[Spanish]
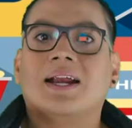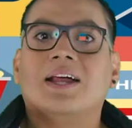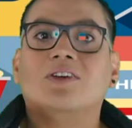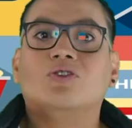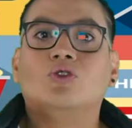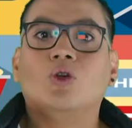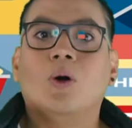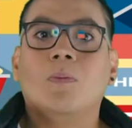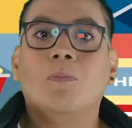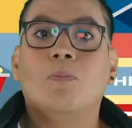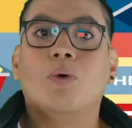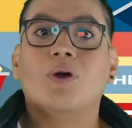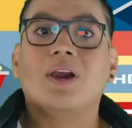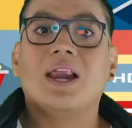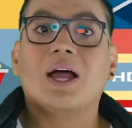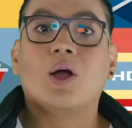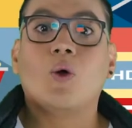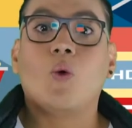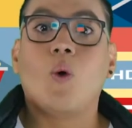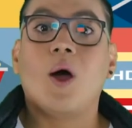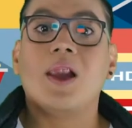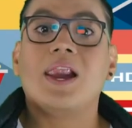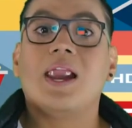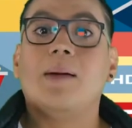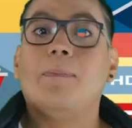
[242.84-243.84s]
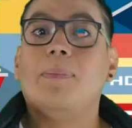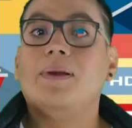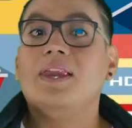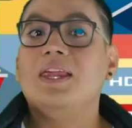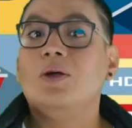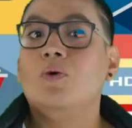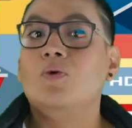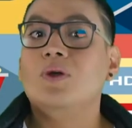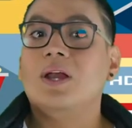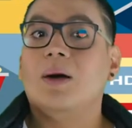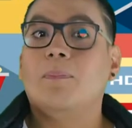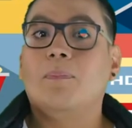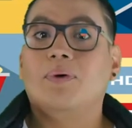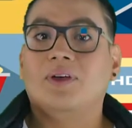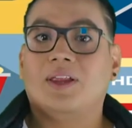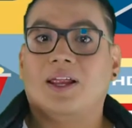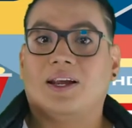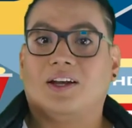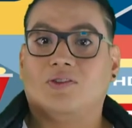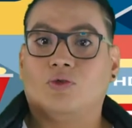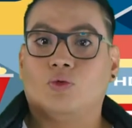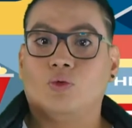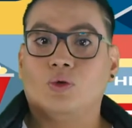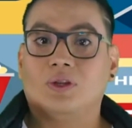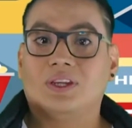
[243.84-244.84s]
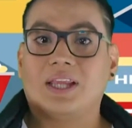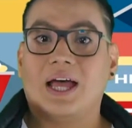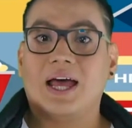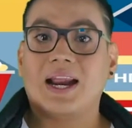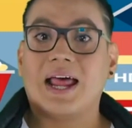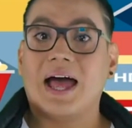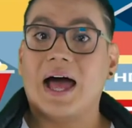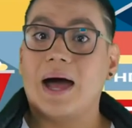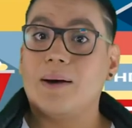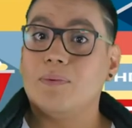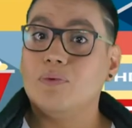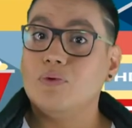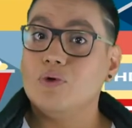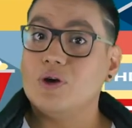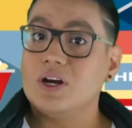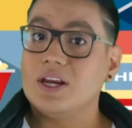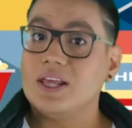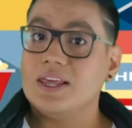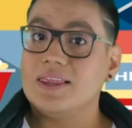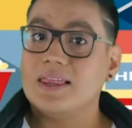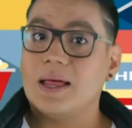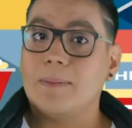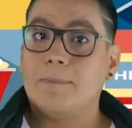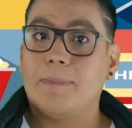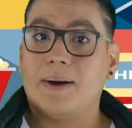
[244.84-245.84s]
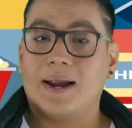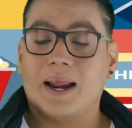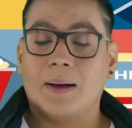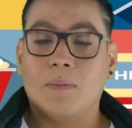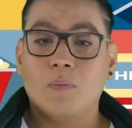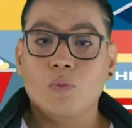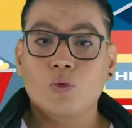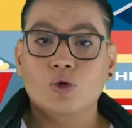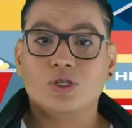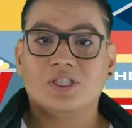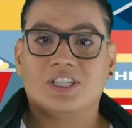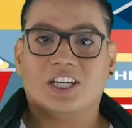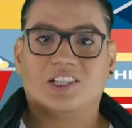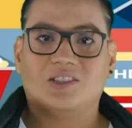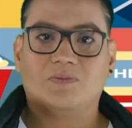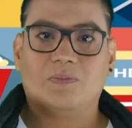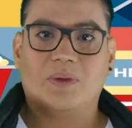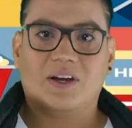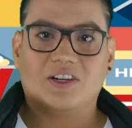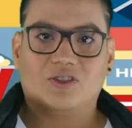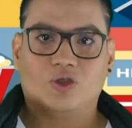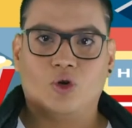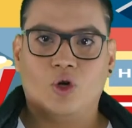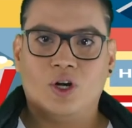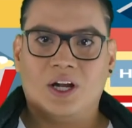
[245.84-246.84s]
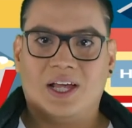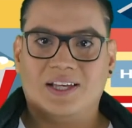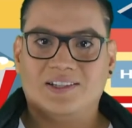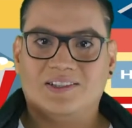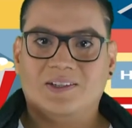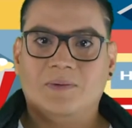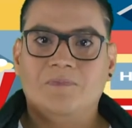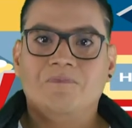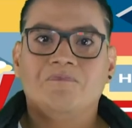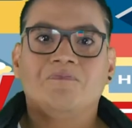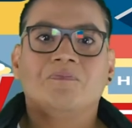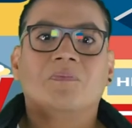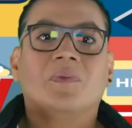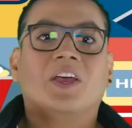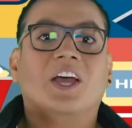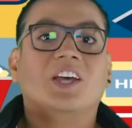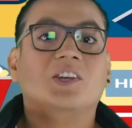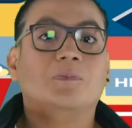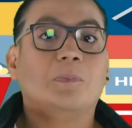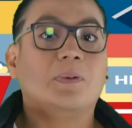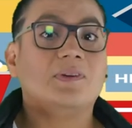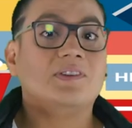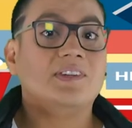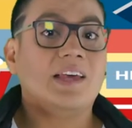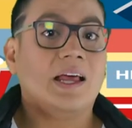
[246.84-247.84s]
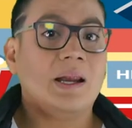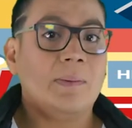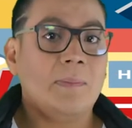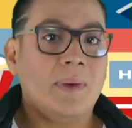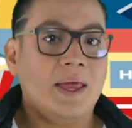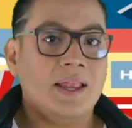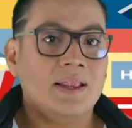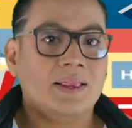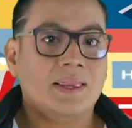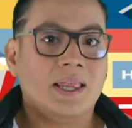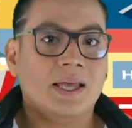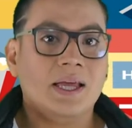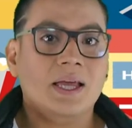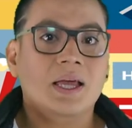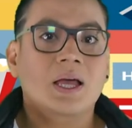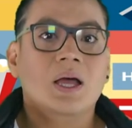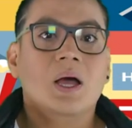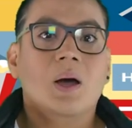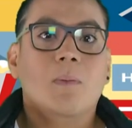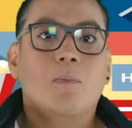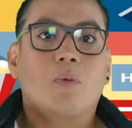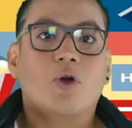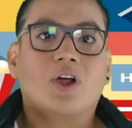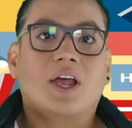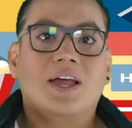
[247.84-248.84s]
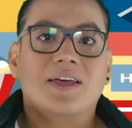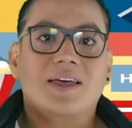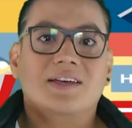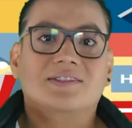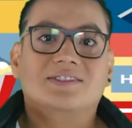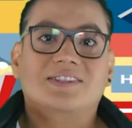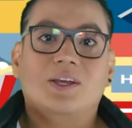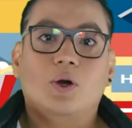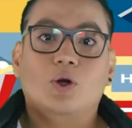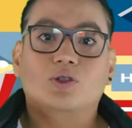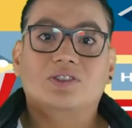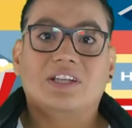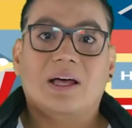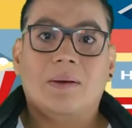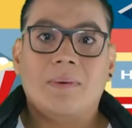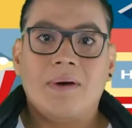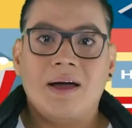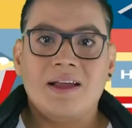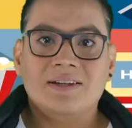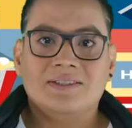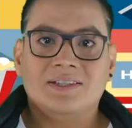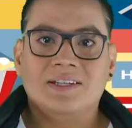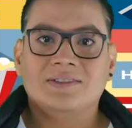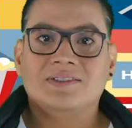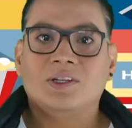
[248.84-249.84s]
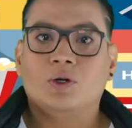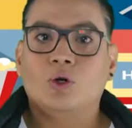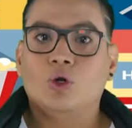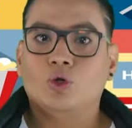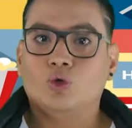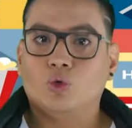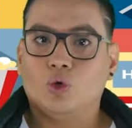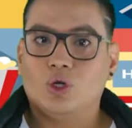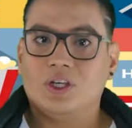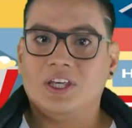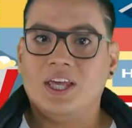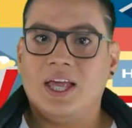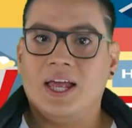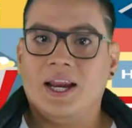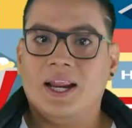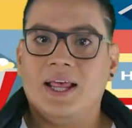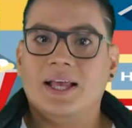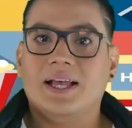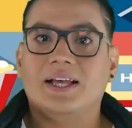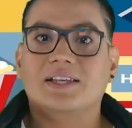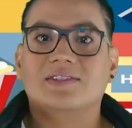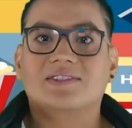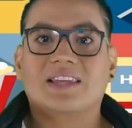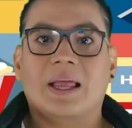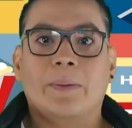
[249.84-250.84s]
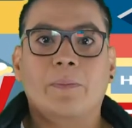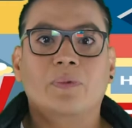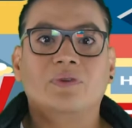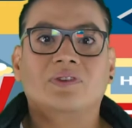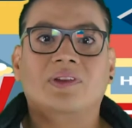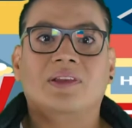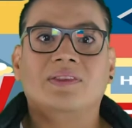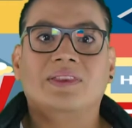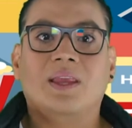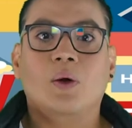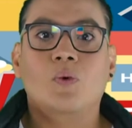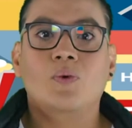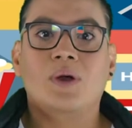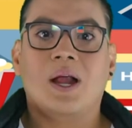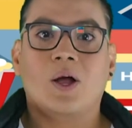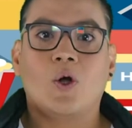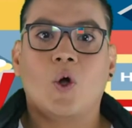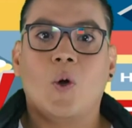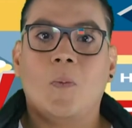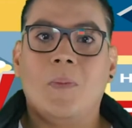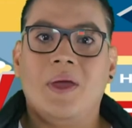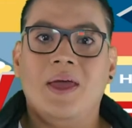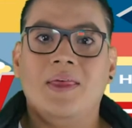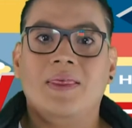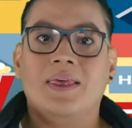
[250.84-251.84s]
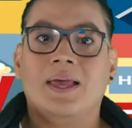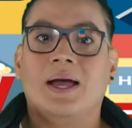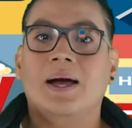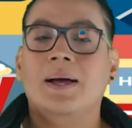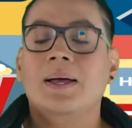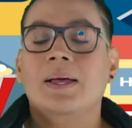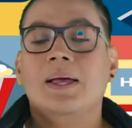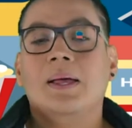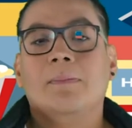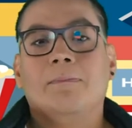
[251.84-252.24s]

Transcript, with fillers: razón por la cual la película pueda resultar aburrida para muchas personas, especialmente porque desde los avances se nos sugiere que estamos ante una comedia,